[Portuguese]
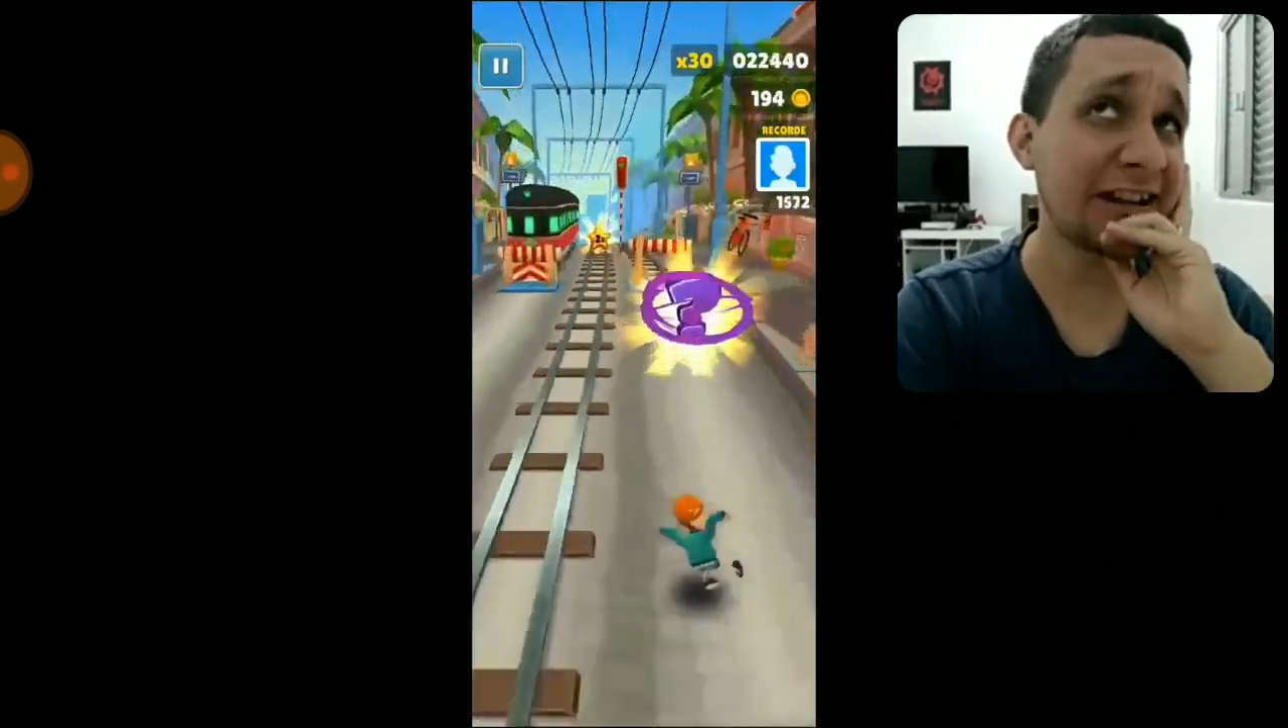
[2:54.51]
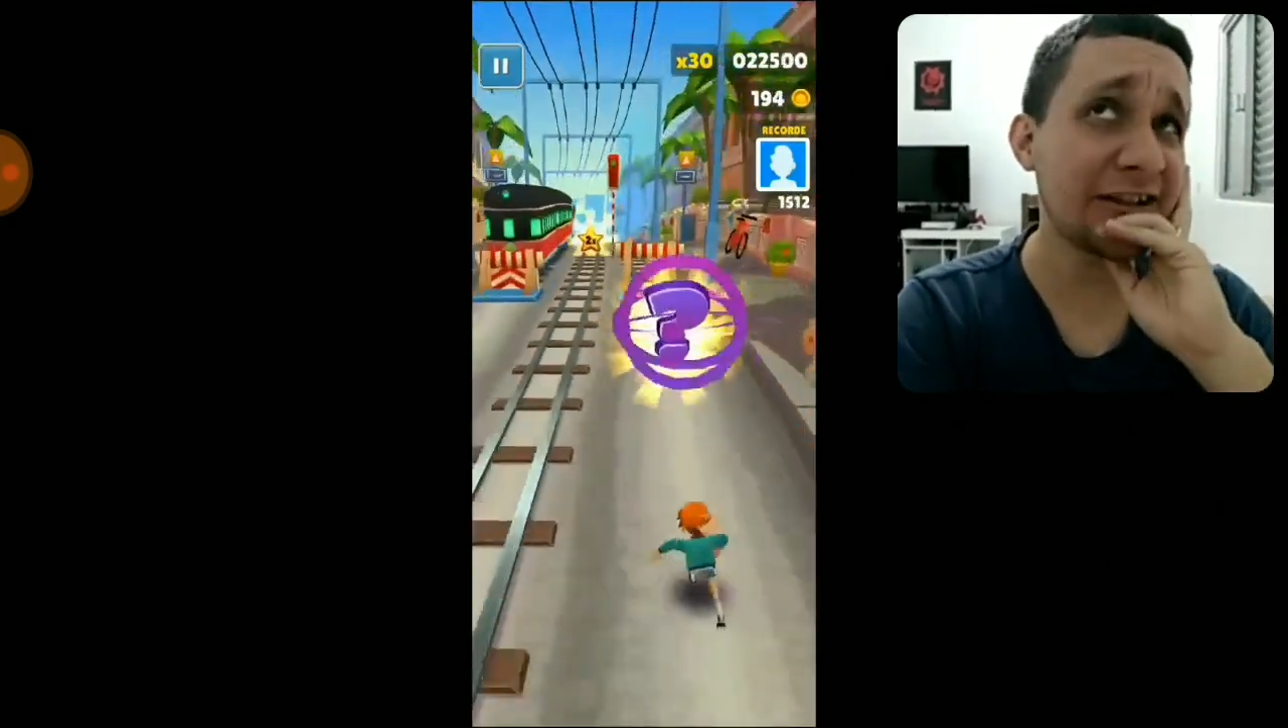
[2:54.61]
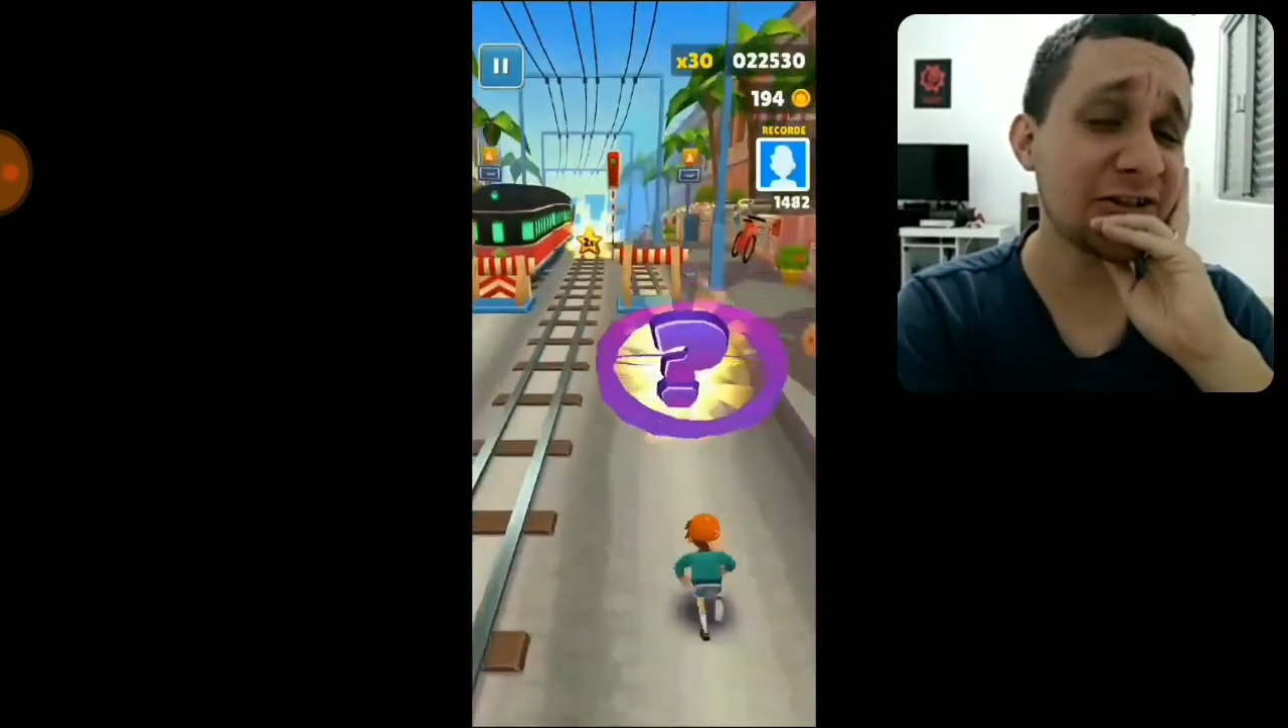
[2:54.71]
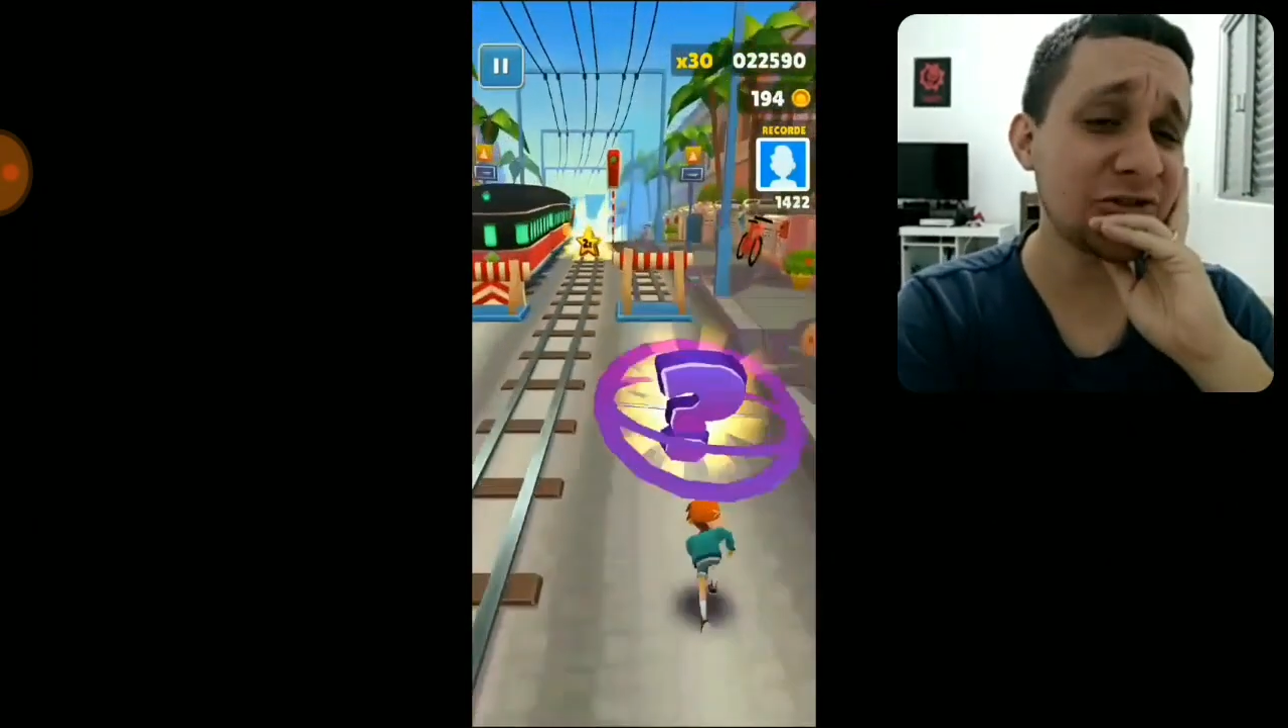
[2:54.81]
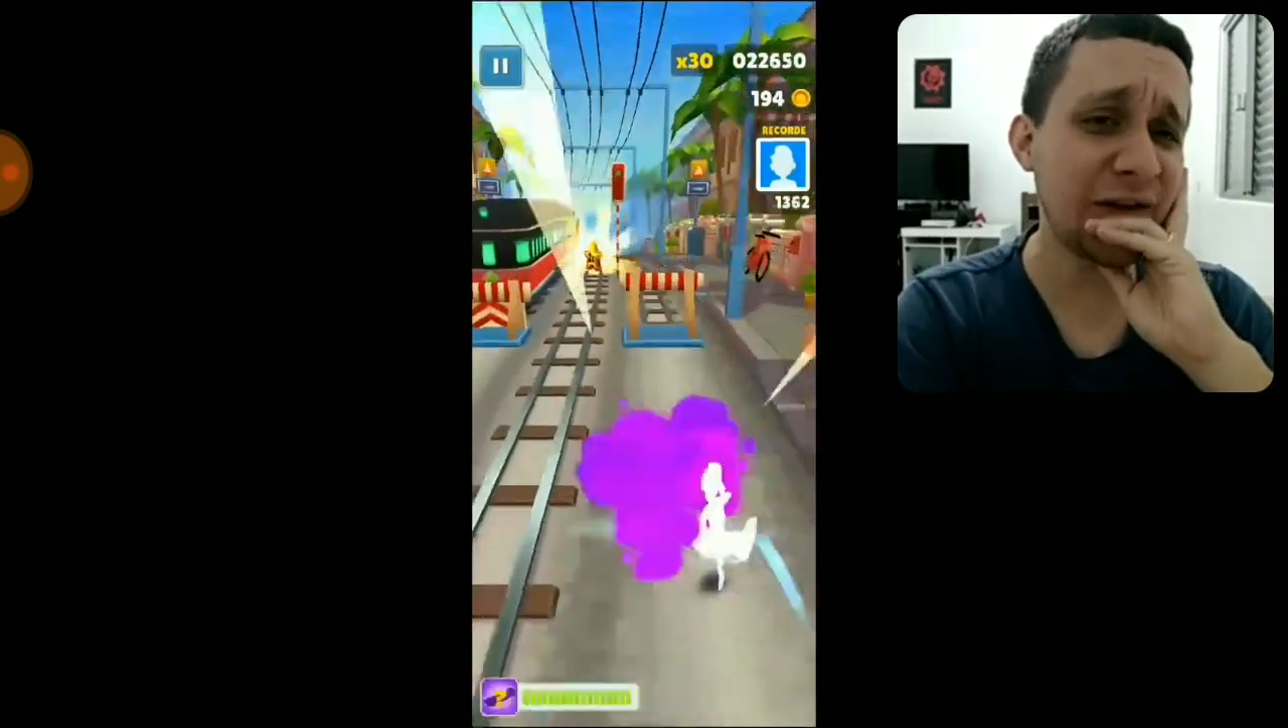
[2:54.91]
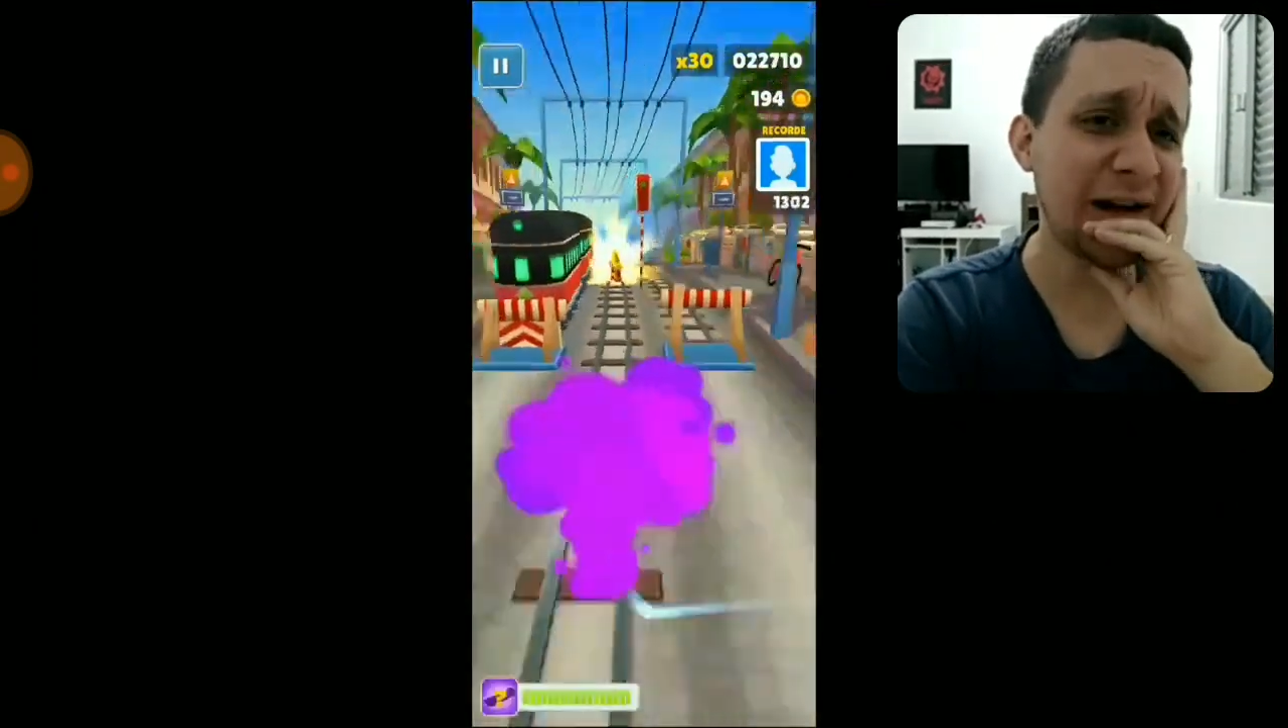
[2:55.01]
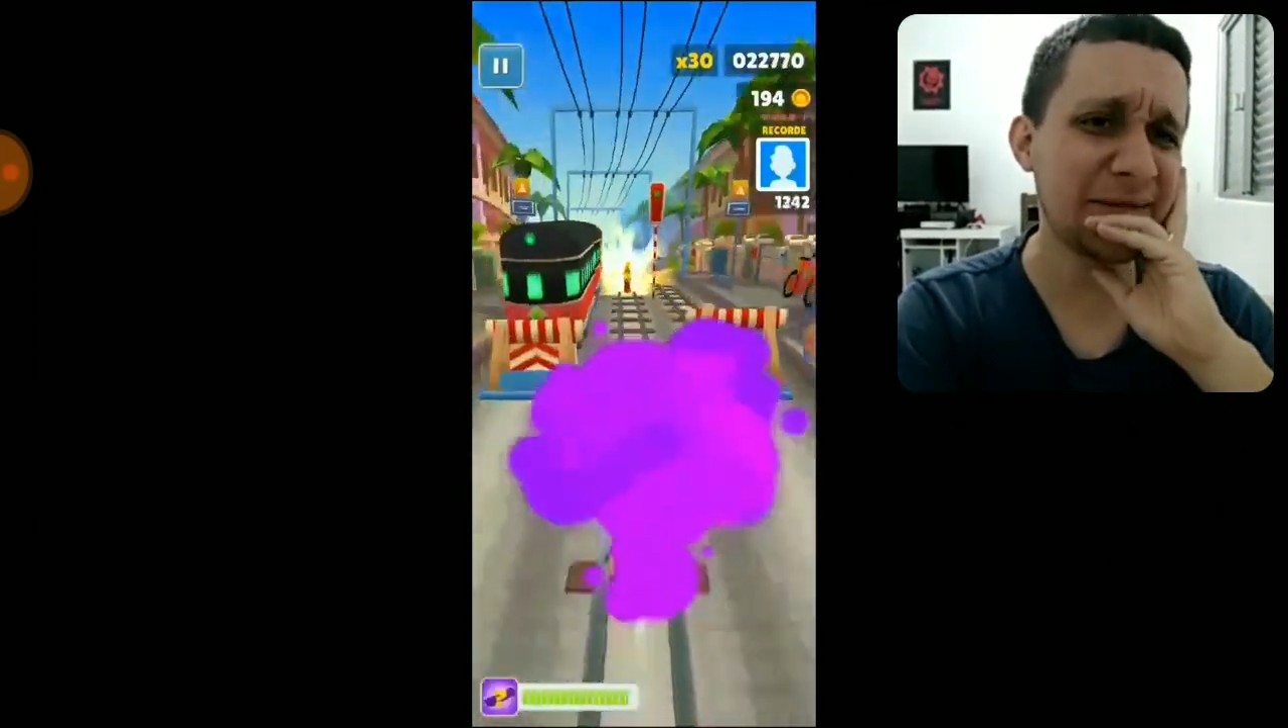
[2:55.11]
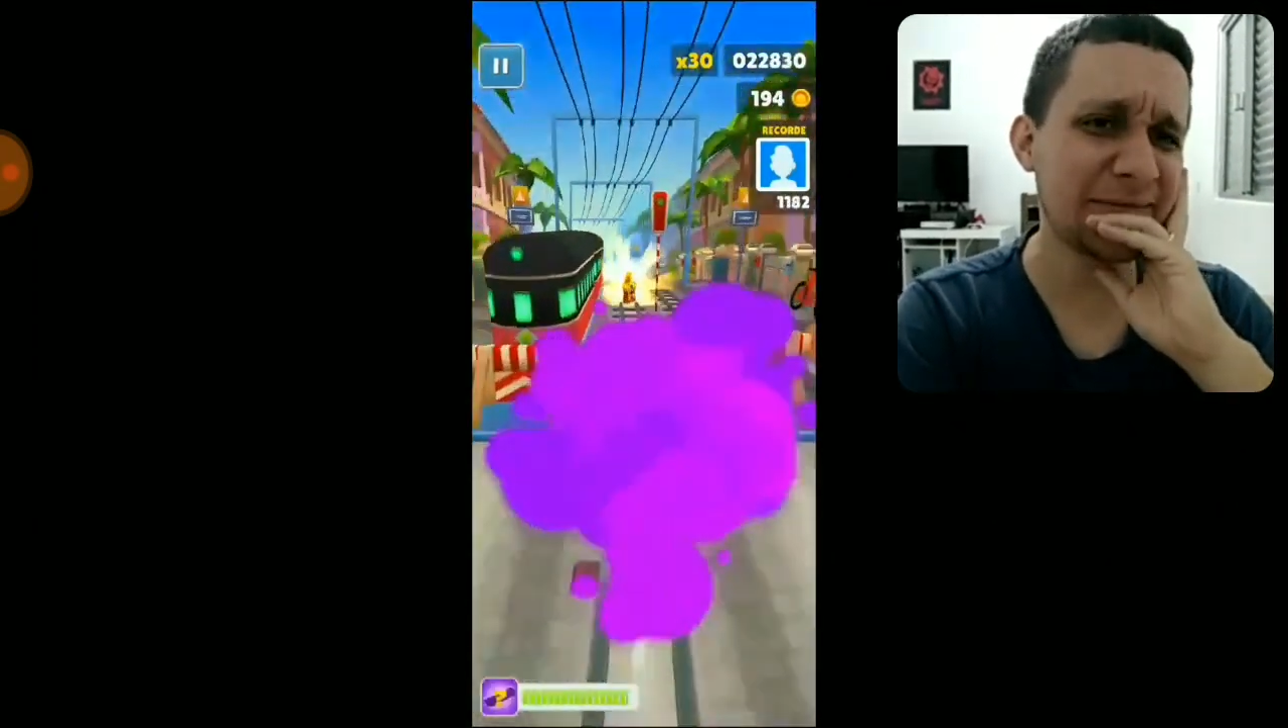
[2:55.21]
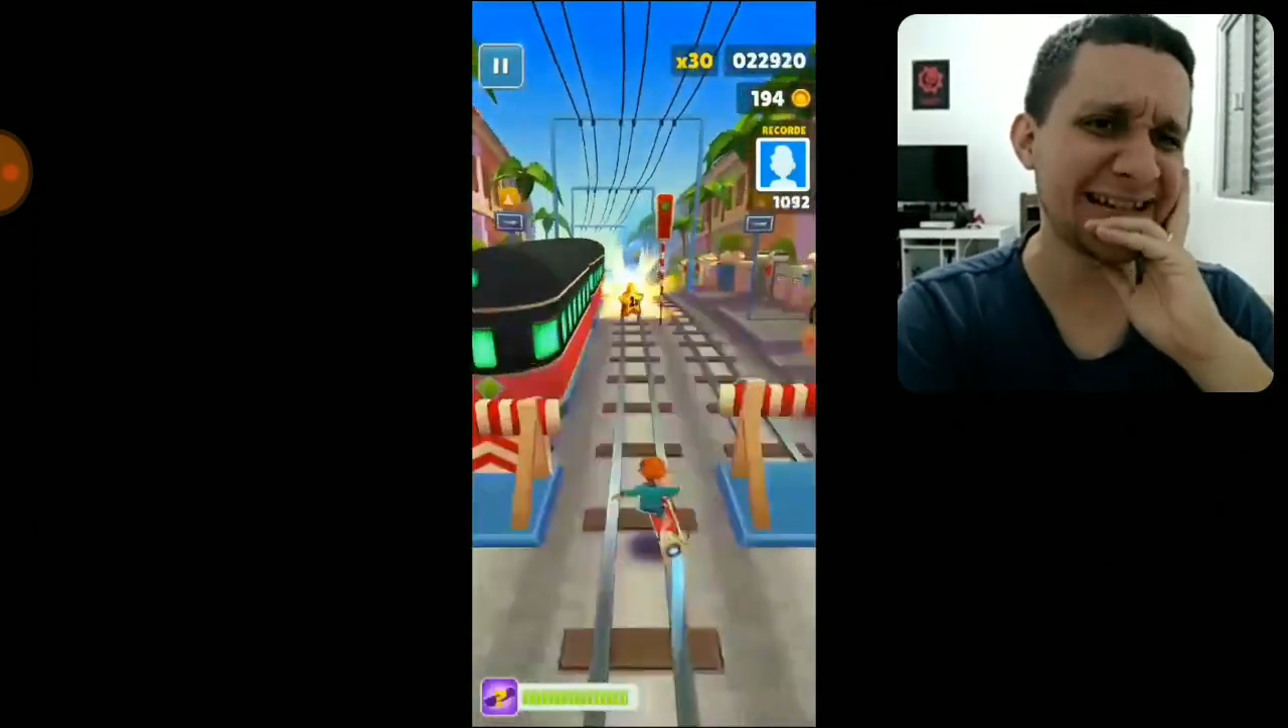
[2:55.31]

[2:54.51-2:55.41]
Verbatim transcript: aquele negócio no ar.